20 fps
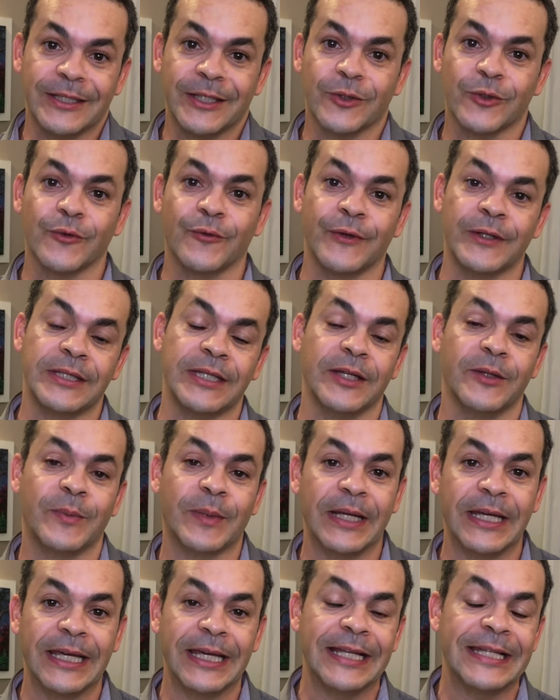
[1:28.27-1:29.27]
sido suficiente
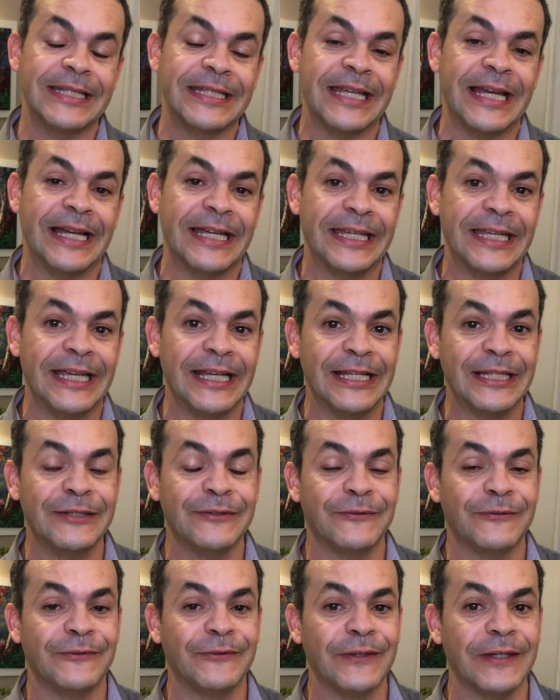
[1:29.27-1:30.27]
para eles e aí
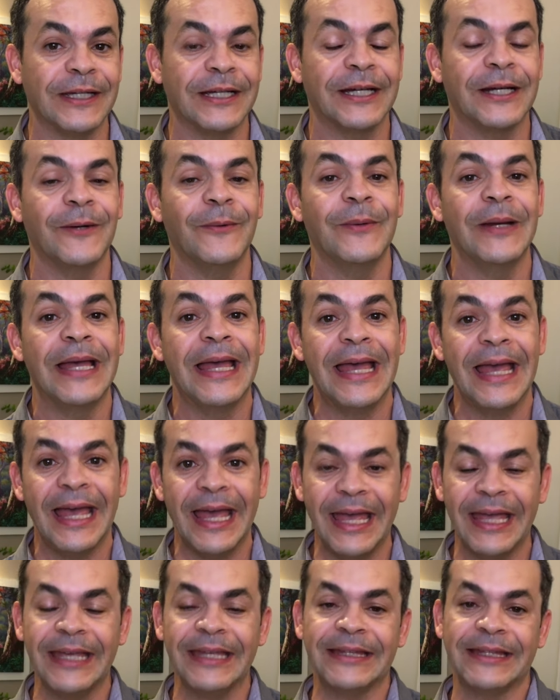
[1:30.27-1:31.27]
eles ficam
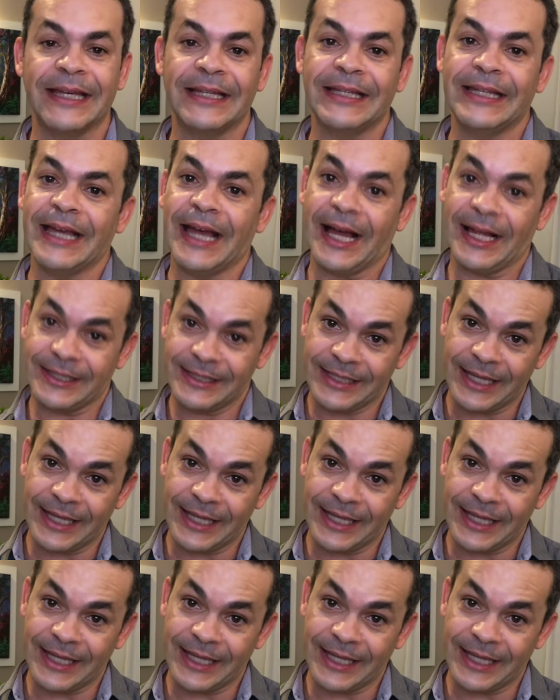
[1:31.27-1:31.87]
entediados.